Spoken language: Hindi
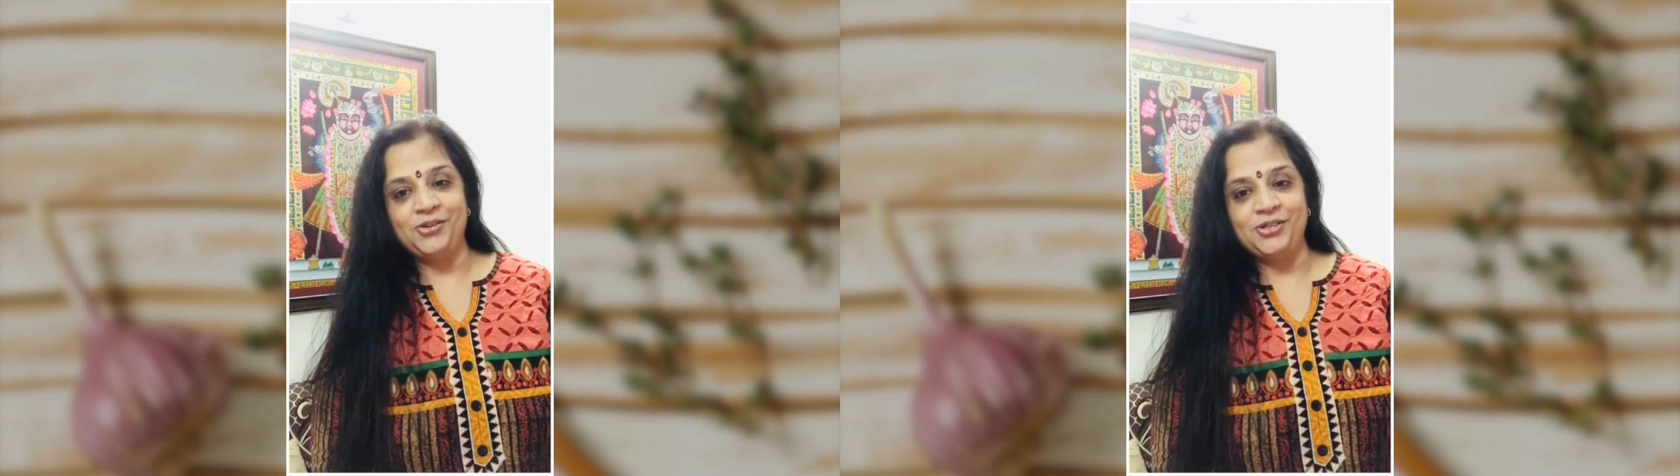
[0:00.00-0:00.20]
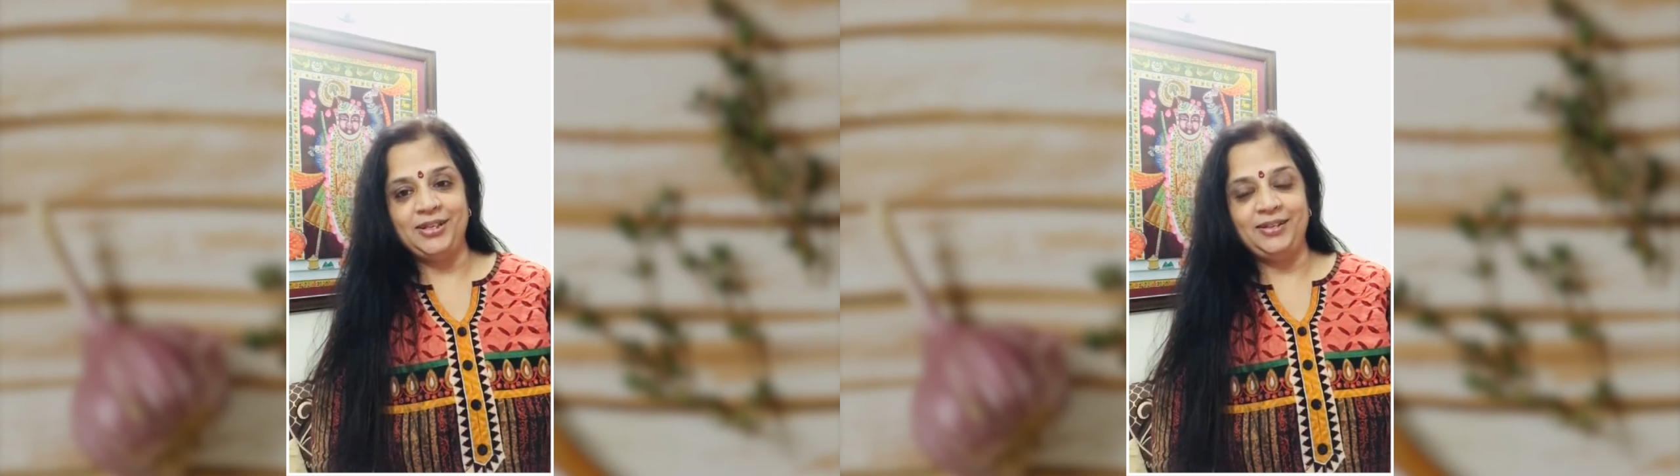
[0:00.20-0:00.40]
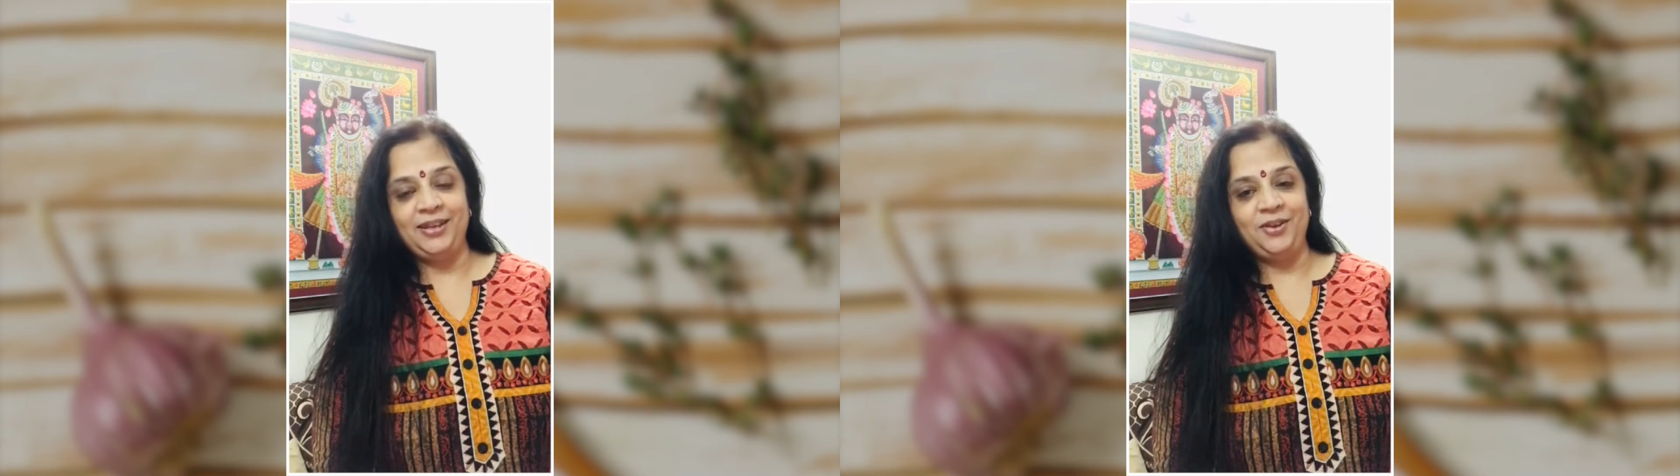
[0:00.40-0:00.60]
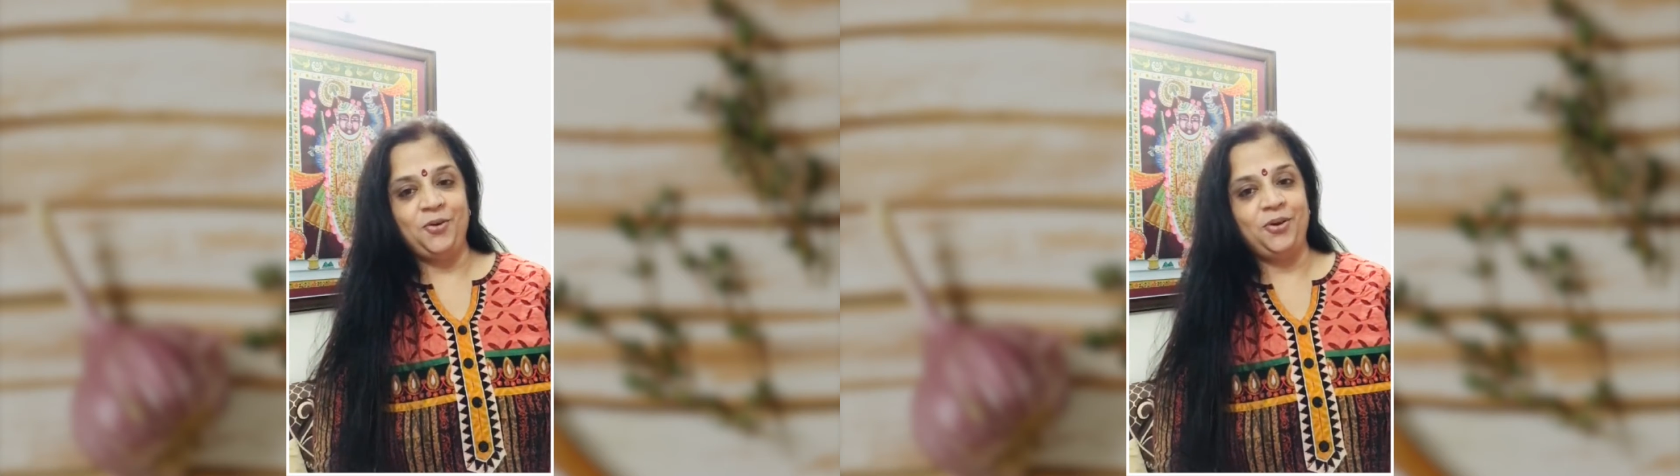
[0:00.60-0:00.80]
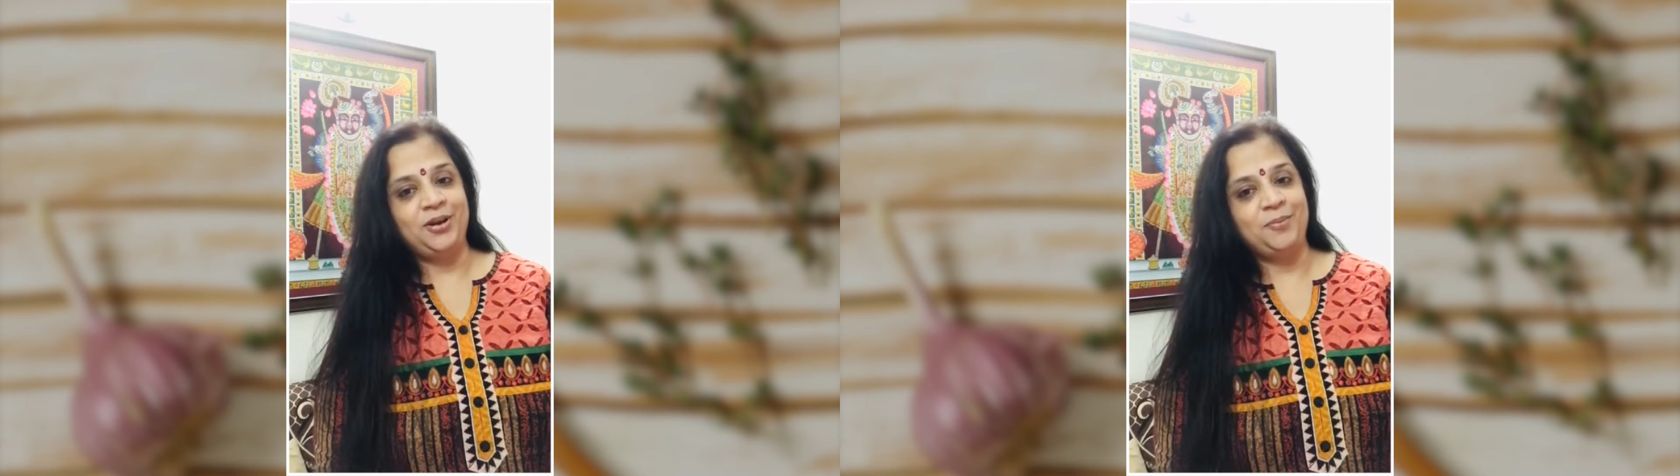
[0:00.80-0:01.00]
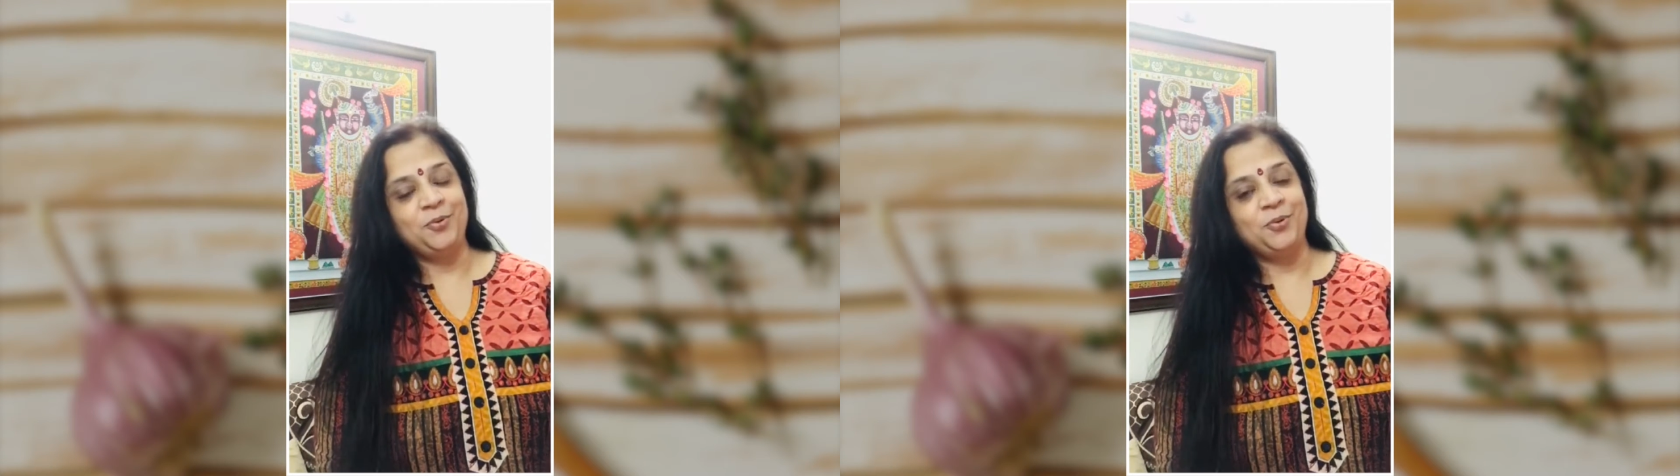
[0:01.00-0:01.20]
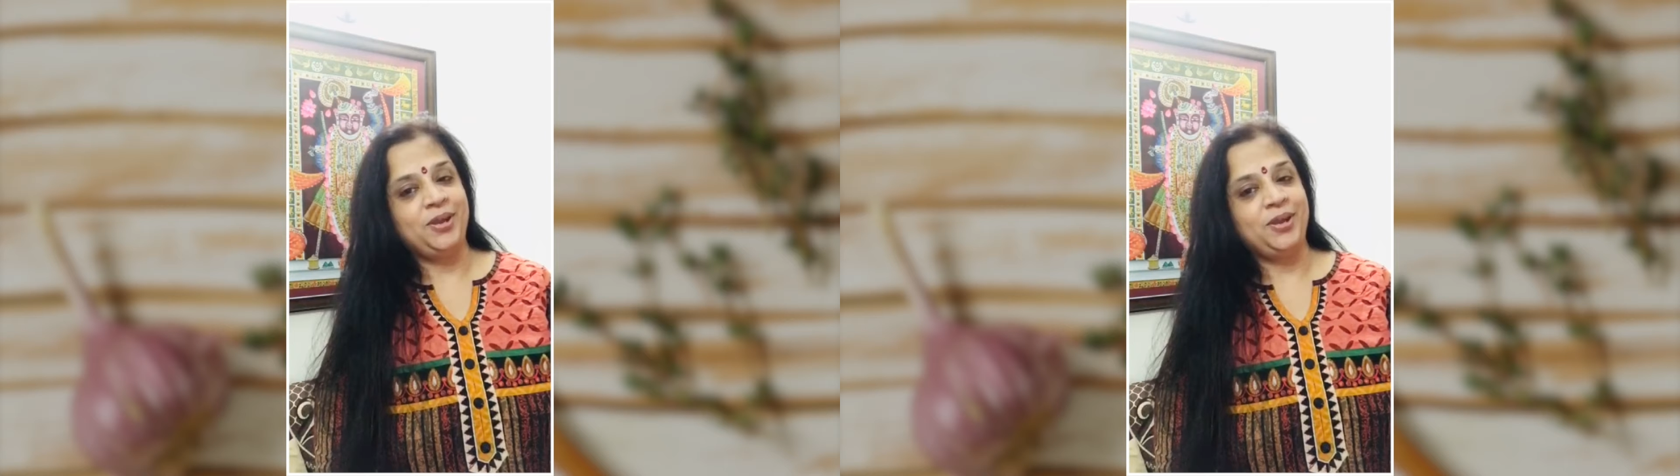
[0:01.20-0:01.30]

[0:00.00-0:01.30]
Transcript: जीतें और हमको